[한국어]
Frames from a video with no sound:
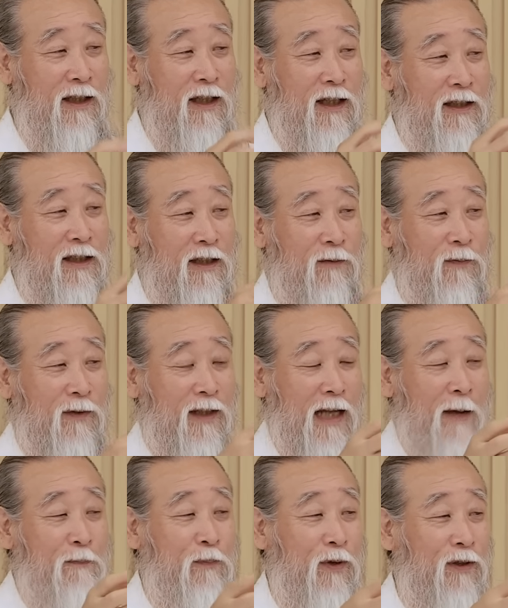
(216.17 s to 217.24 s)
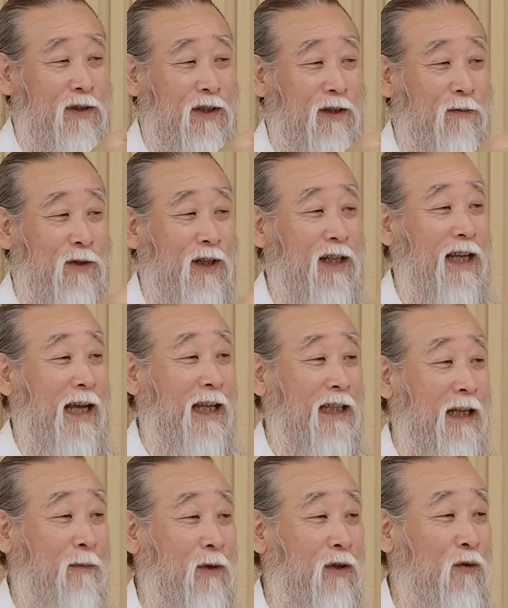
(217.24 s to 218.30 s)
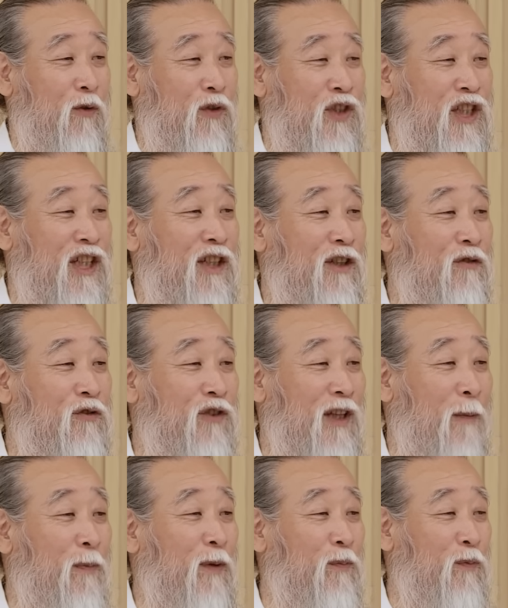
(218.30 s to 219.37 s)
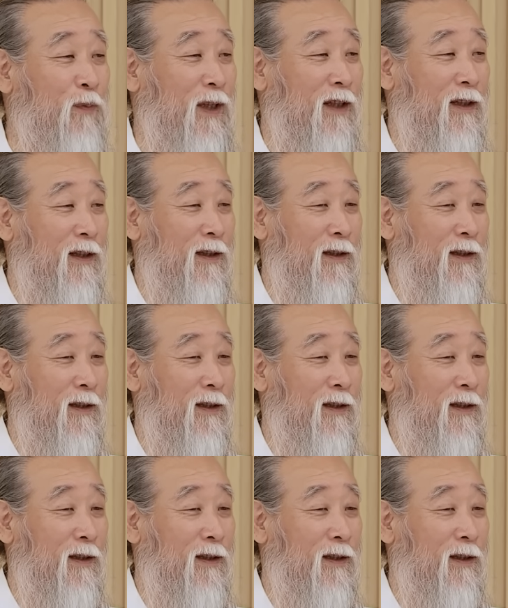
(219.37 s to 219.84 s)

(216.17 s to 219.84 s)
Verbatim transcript: 이거 지금 남편처럼 그렇게 했다면 이거 징그러워서 내버려 다